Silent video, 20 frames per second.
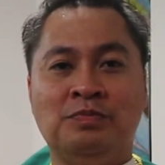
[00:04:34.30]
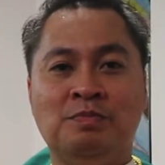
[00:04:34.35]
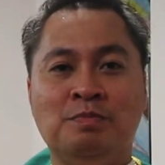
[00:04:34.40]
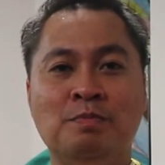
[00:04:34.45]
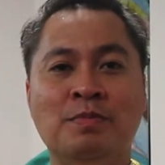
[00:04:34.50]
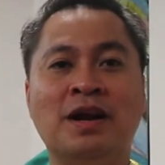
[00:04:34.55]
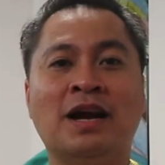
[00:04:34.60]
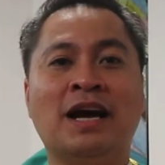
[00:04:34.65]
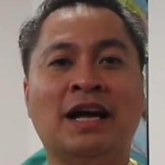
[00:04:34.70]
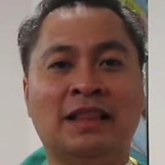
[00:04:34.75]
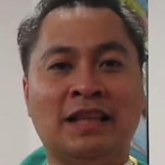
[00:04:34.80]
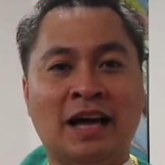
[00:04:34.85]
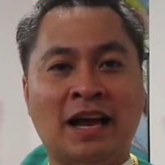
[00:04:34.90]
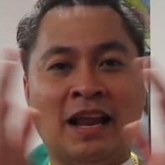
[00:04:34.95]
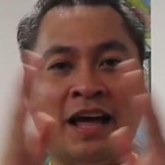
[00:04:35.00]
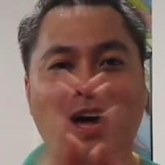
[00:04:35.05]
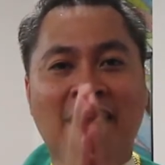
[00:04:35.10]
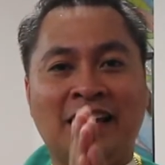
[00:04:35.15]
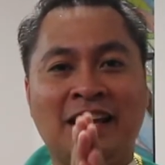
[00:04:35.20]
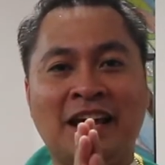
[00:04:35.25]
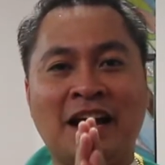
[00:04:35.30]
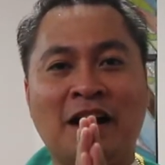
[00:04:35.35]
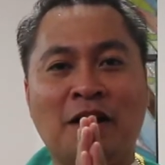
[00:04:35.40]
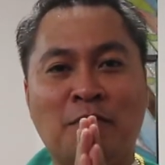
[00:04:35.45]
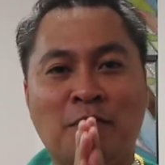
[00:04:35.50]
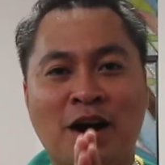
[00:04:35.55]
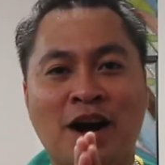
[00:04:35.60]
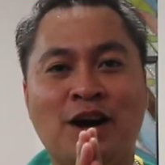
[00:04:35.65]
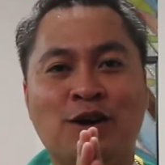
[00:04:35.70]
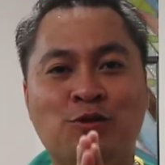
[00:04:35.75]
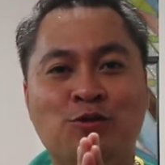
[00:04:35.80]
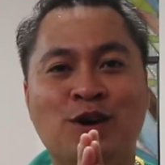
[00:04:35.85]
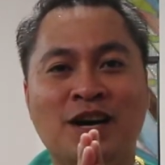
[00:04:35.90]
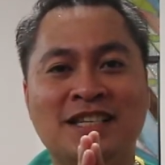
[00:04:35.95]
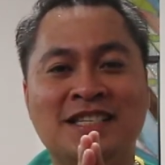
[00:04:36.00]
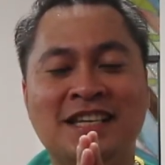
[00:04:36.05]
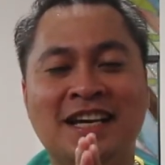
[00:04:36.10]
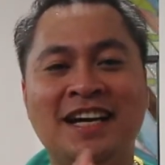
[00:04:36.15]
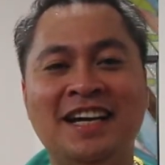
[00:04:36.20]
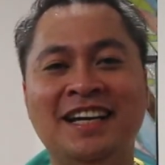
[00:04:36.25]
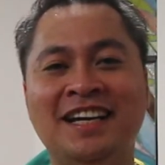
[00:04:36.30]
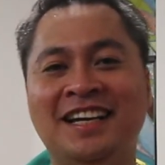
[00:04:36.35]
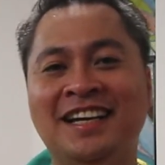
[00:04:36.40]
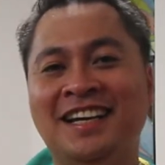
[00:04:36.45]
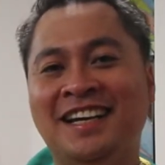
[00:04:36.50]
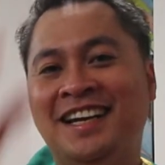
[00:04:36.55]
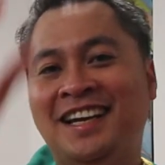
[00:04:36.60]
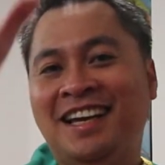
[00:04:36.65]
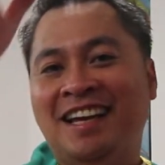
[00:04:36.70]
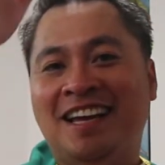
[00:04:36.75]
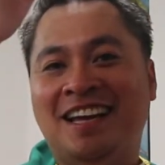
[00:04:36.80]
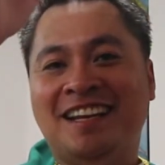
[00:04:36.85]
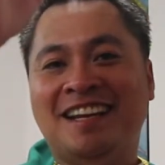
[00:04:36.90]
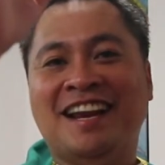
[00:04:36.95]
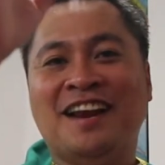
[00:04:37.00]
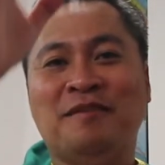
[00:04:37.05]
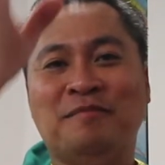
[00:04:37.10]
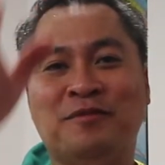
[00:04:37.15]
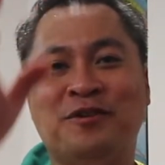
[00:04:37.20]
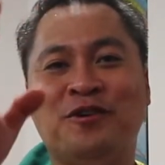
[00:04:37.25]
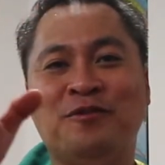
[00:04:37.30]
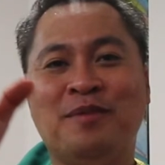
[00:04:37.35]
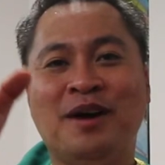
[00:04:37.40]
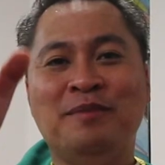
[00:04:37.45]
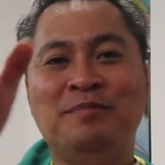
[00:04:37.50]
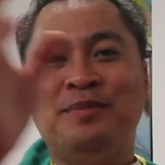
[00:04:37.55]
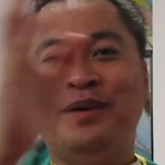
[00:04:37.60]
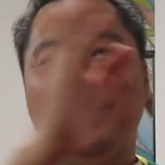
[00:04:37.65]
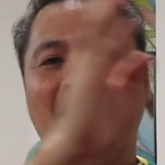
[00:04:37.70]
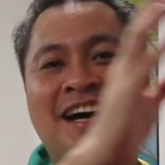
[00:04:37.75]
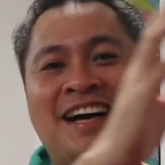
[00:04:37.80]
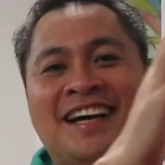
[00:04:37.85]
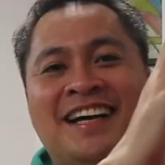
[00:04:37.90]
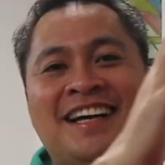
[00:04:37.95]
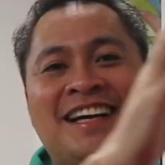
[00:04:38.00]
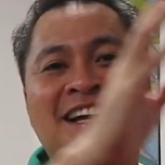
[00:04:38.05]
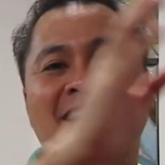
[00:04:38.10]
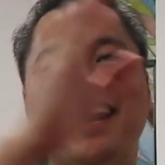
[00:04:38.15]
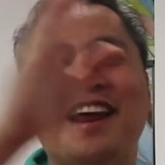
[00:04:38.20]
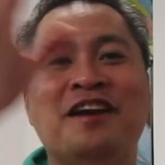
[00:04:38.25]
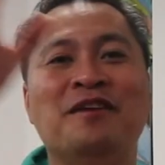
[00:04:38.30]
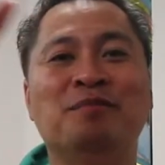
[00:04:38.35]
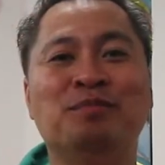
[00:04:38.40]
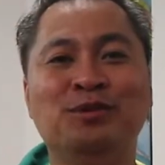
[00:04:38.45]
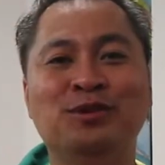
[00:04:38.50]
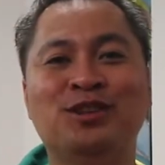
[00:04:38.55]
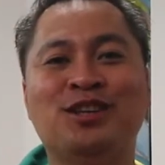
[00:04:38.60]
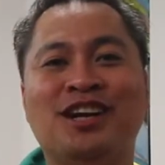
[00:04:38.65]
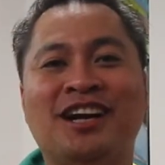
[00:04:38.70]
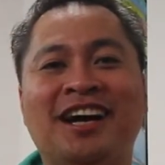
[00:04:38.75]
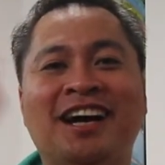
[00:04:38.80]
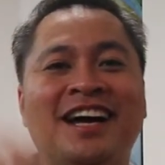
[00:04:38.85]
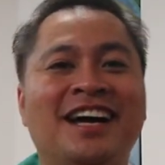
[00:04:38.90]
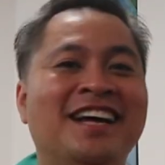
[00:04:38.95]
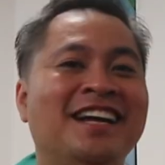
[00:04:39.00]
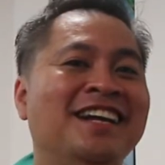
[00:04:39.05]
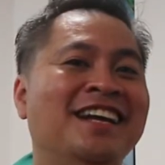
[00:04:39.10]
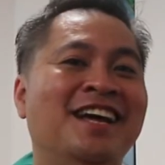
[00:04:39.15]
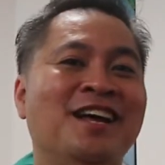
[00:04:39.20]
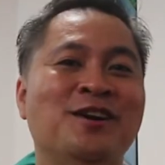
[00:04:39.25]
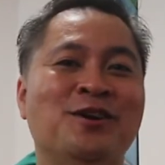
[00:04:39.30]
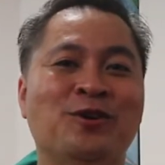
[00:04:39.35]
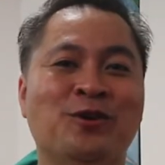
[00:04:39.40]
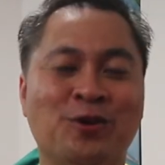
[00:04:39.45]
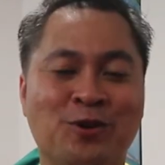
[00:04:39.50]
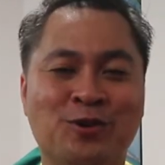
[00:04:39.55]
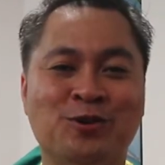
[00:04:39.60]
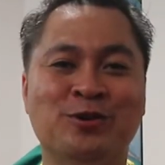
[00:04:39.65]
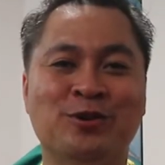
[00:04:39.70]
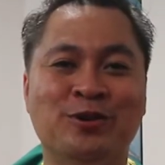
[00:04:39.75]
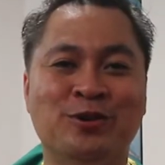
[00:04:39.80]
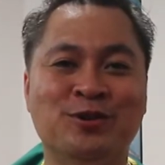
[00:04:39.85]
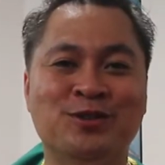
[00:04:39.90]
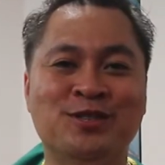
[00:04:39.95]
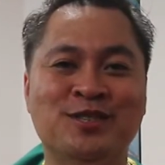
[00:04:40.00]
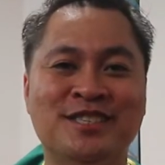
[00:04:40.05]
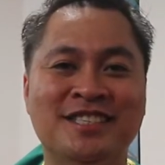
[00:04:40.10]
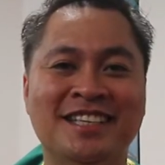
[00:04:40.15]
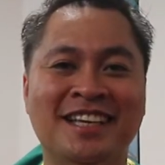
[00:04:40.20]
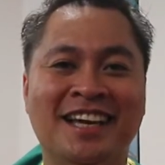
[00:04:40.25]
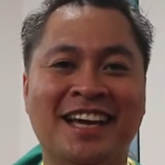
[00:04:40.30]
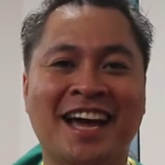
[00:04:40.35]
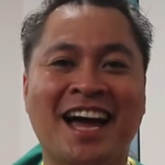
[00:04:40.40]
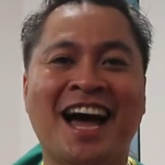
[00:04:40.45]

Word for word: Berkat Allah yang Maha Kuasa, dalam nama Bapa dan Putra dan Roh Kudus.